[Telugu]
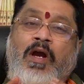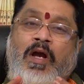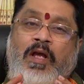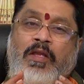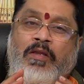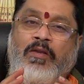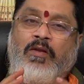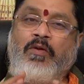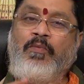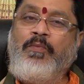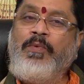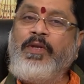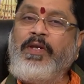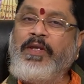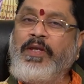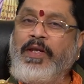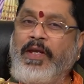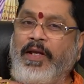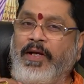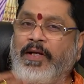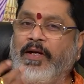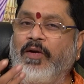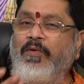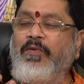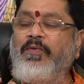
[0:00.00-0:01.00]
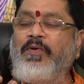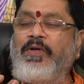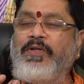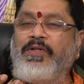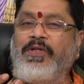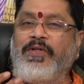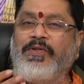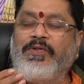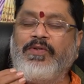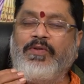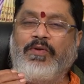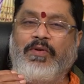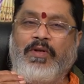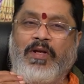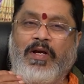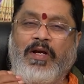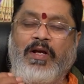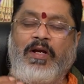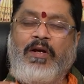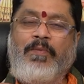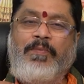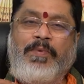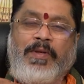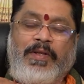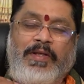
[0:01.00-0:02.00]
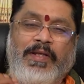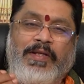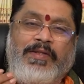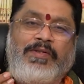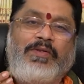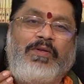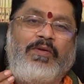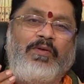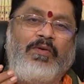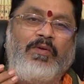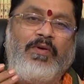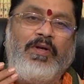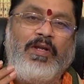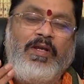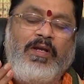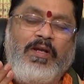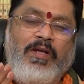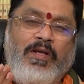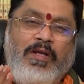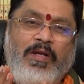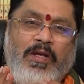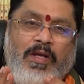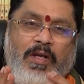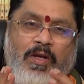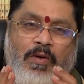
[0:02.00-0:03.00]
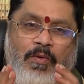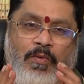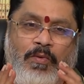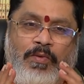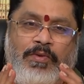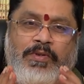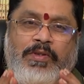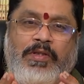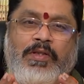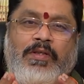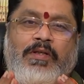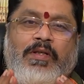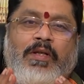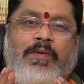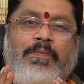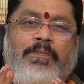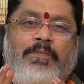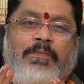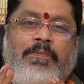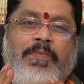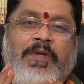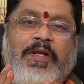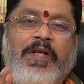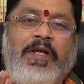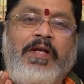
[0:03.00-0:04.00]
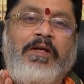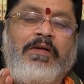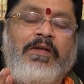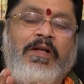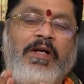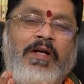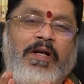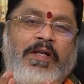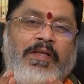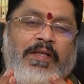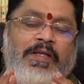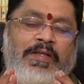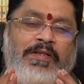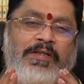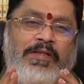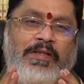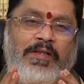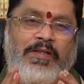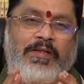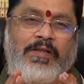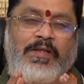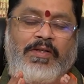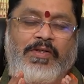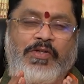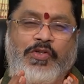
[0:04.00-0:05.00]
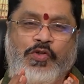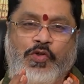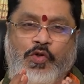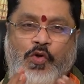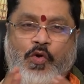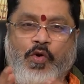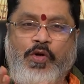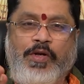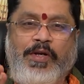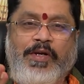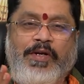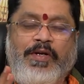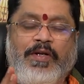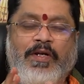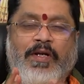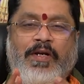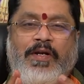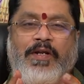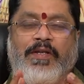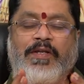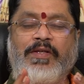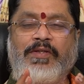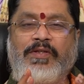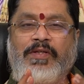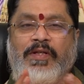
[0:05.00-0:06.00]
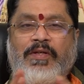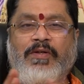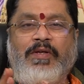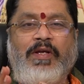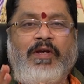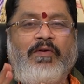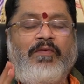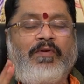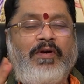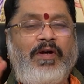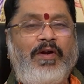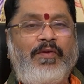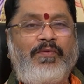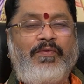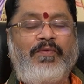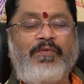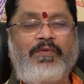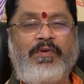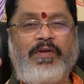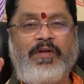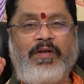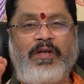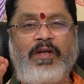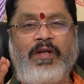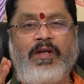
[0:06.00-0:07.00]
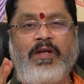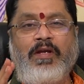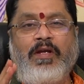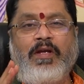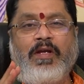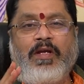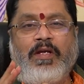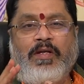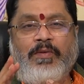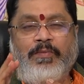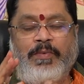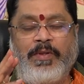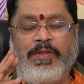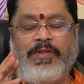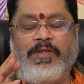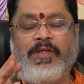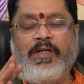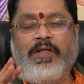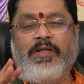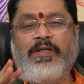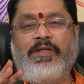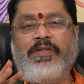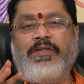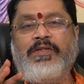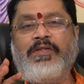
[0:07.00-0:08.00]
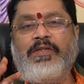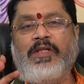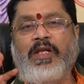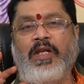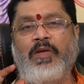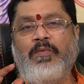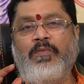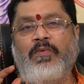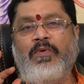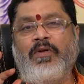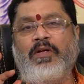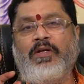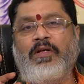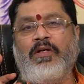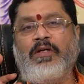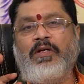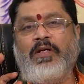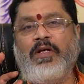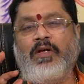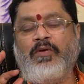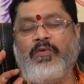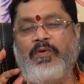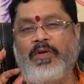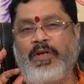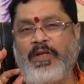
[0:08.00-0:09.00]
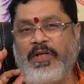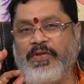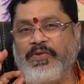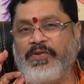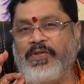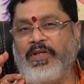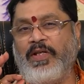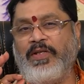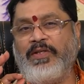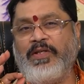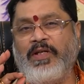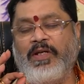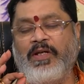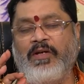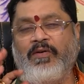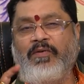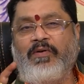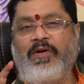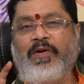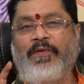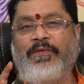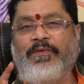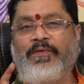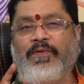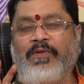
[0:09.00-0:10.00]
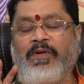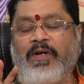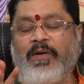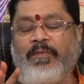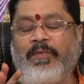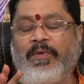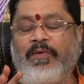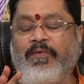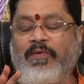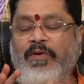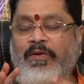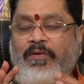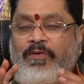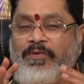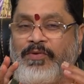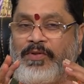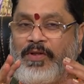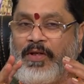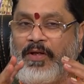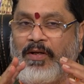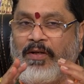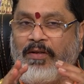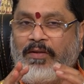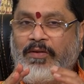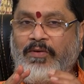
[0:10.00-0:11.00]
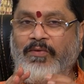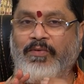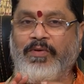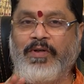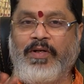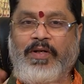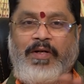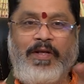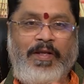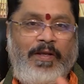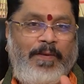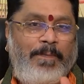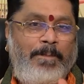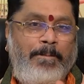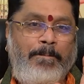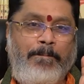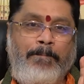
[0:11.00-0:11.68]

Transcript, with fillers: అందులో మీరు ఎక్కడ వర్క్ చేస్తున్నారో ఆ ప్రదేశంలోని ఒక చిన్న బ్రేక్ లాడిది చిన్న షాకింగ్ లాడిది జరిగే అవకాశం ఉంటుంది ప్రత్యేకంగా స్త్రీ మూలకంగా కొన్ని నష్టాలు జరిగే అవకాశం కాబట్టి వాళ్ళతో జాగ్రత్తగా ఉండండి